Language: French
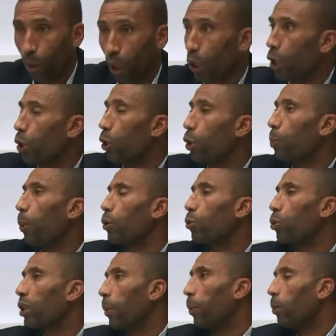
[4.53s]
ben, je, pense tout
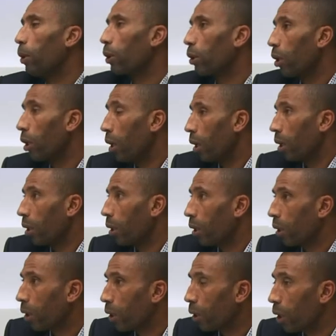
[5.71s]
simplement que
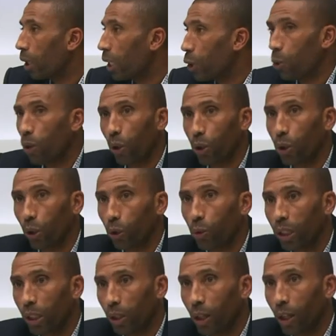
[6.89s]
euh, les joueurs
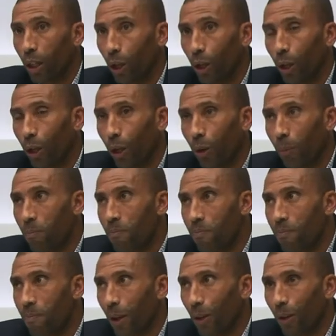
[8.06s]
aujourd'hui euh,
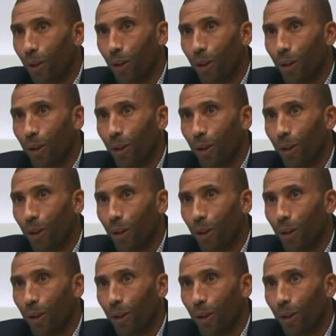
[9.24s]
euh,